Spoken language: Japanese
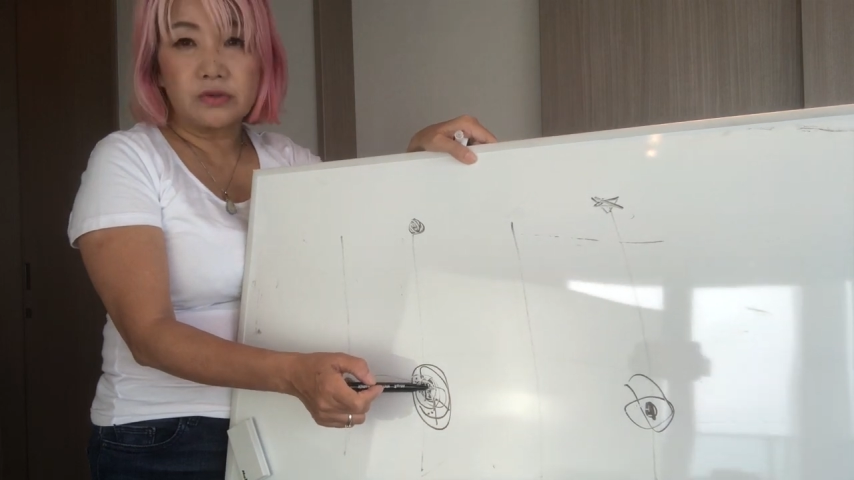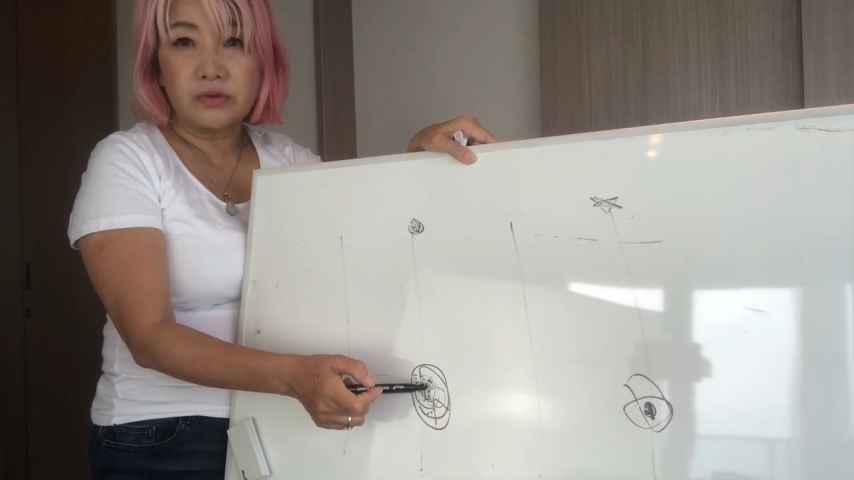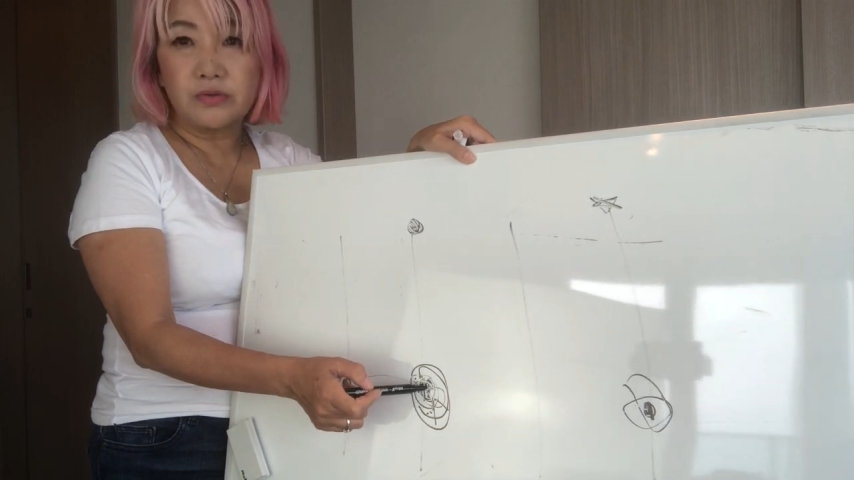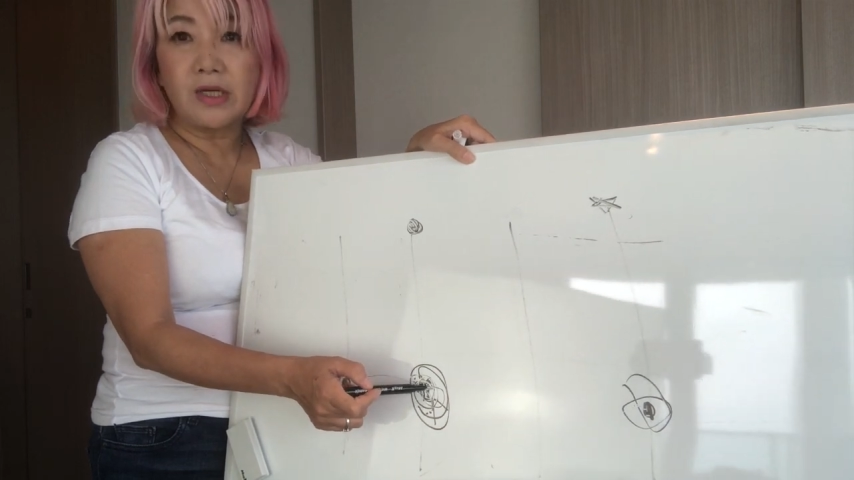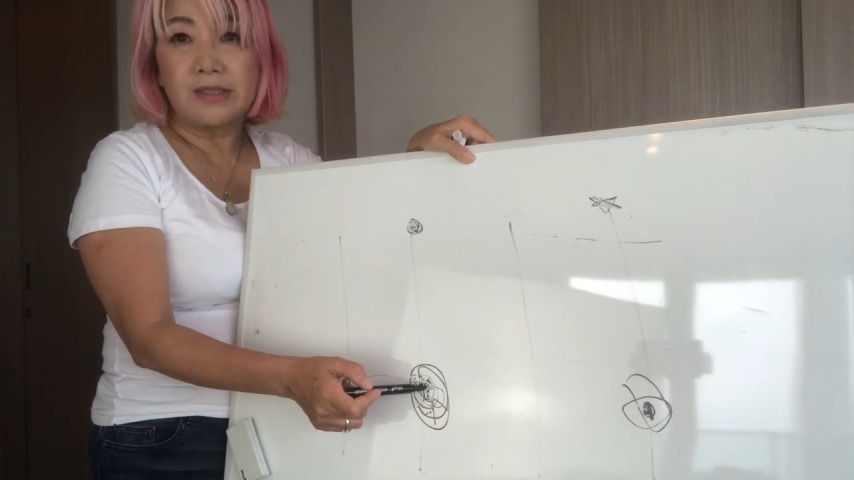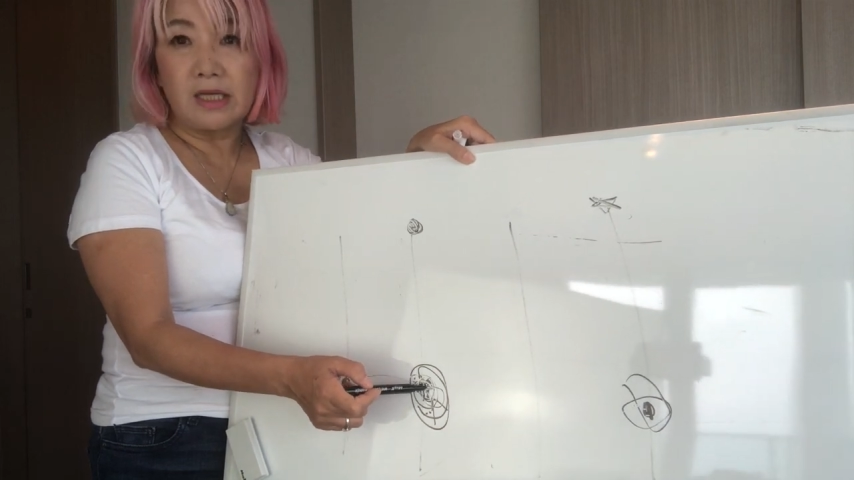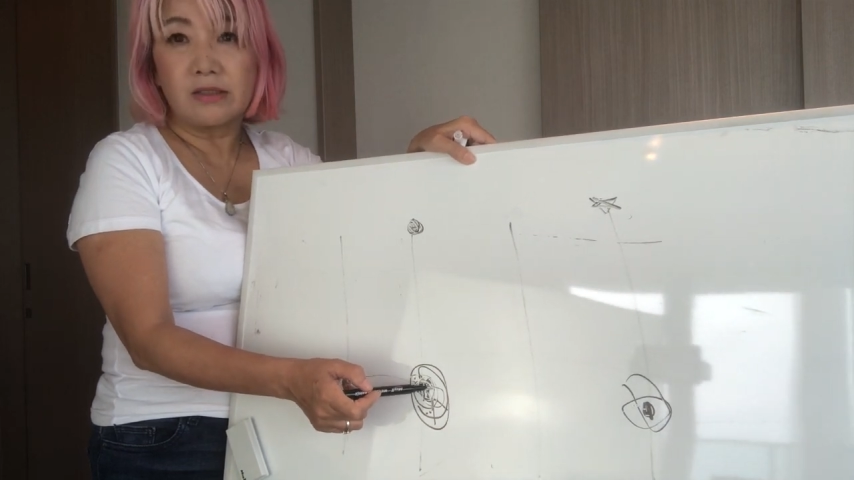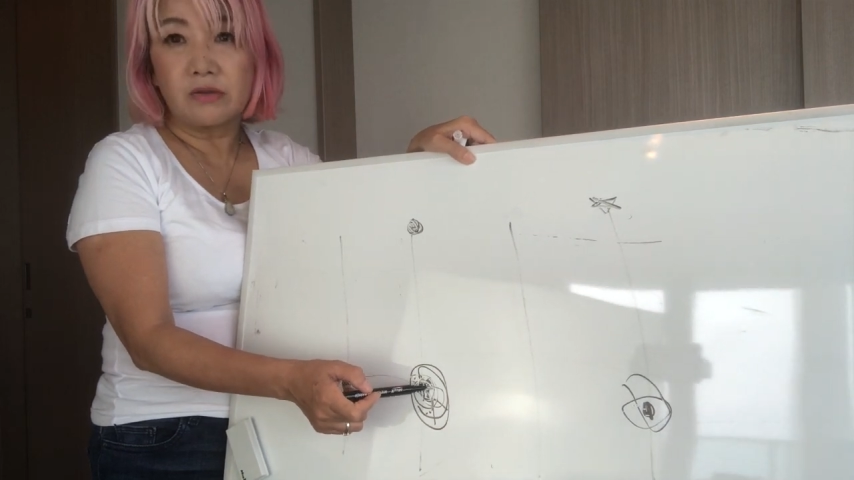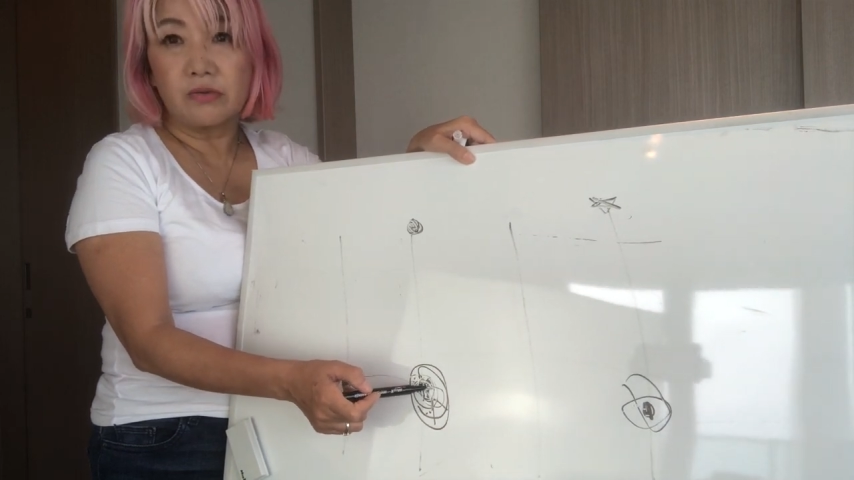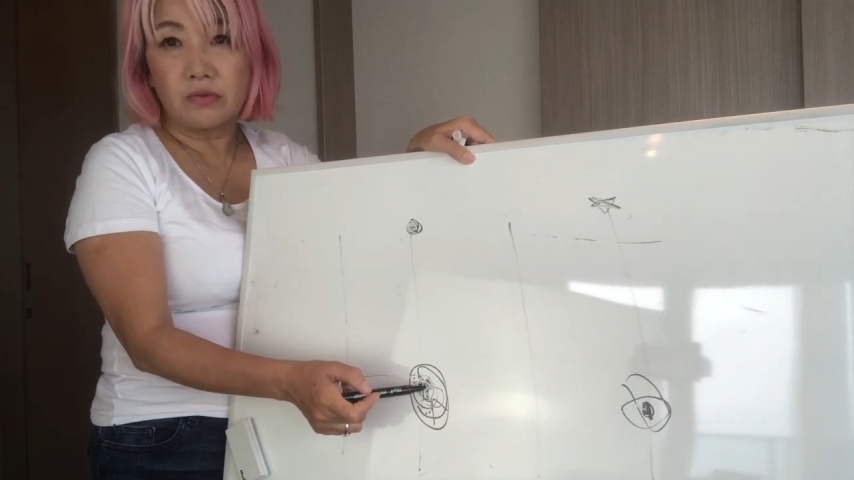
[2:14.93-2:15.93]
をするか
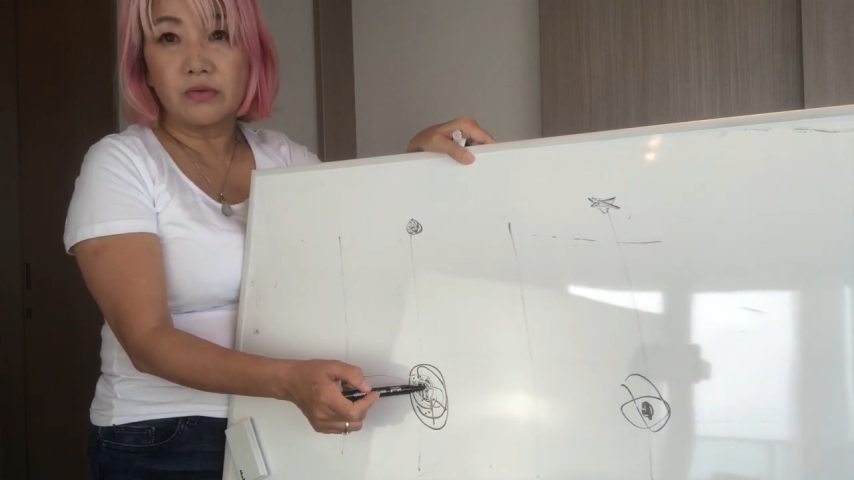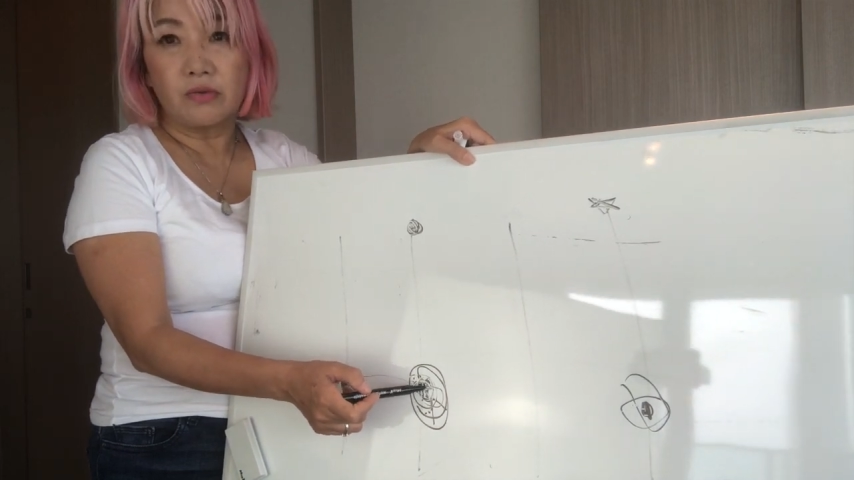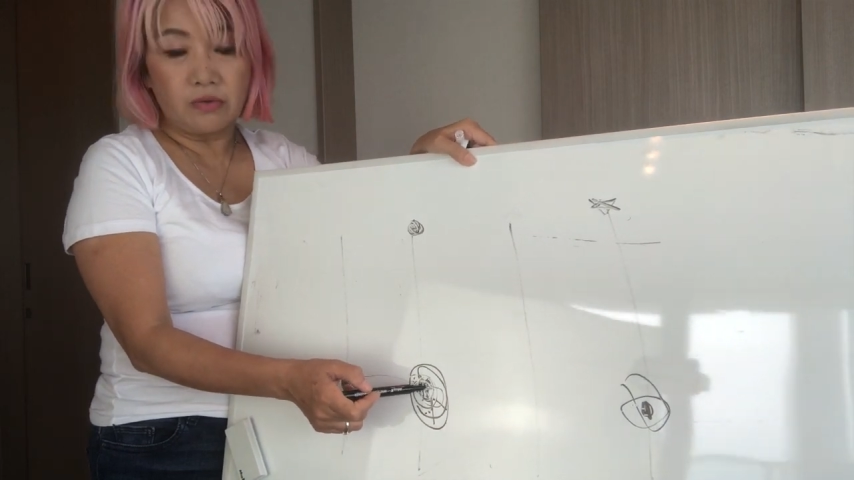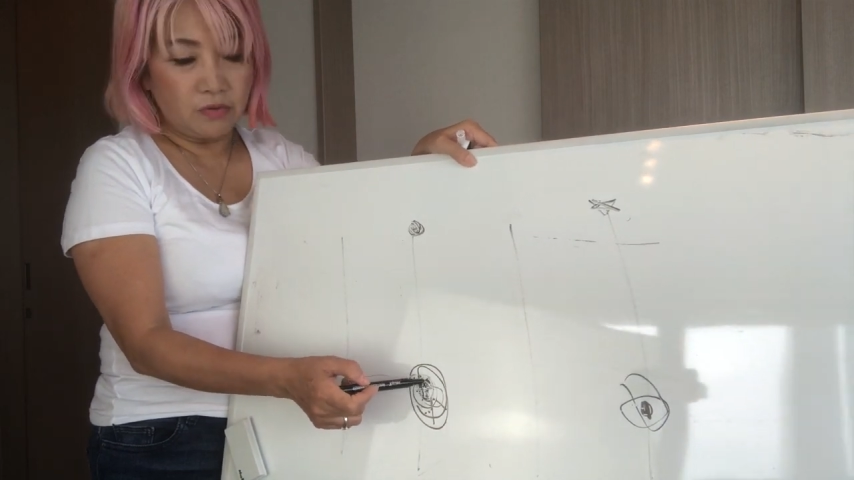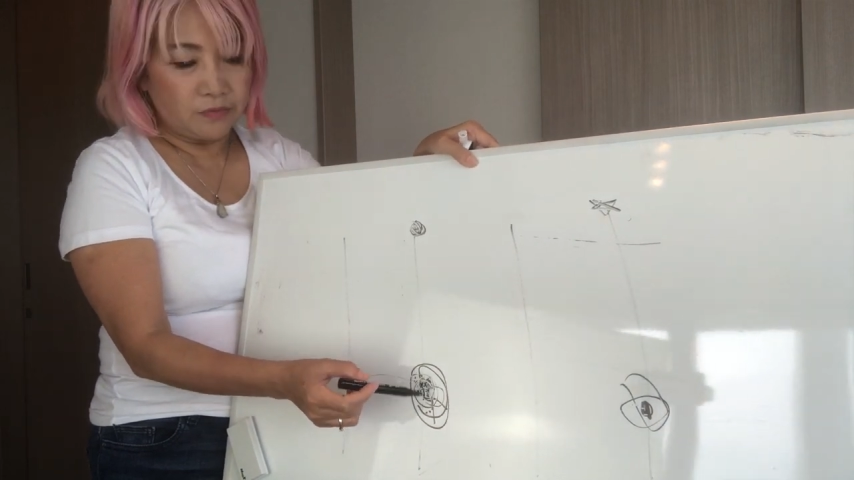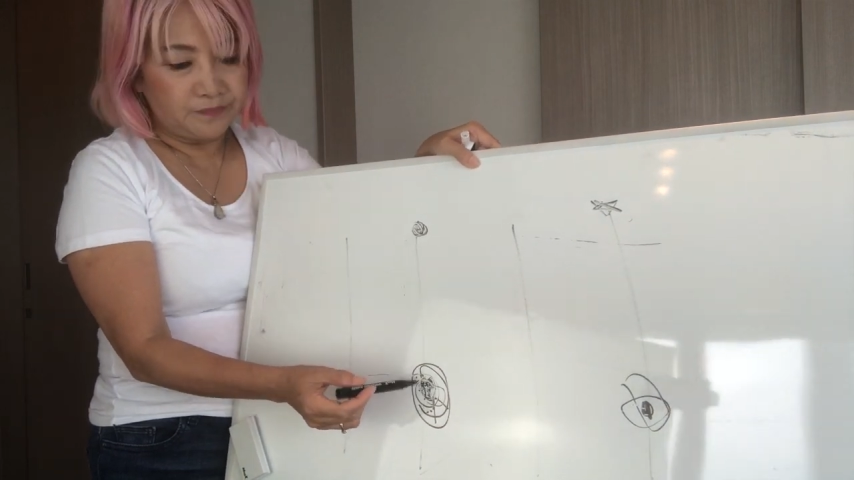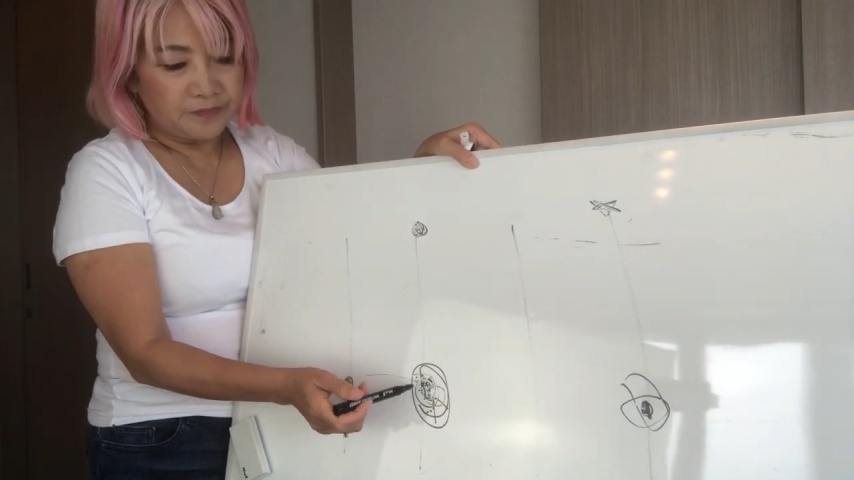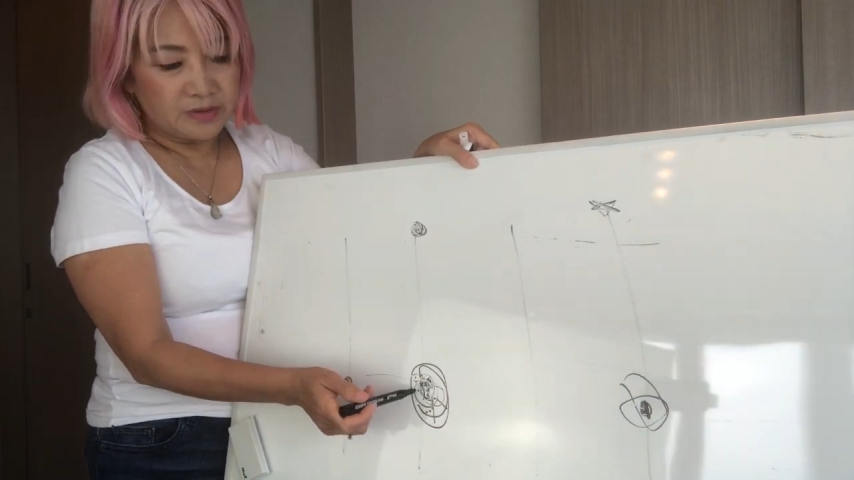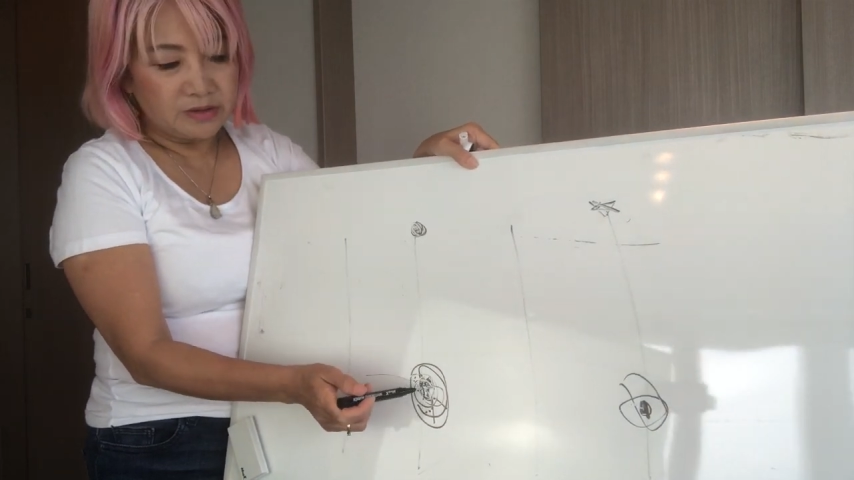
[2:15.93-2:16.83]
なっていうことを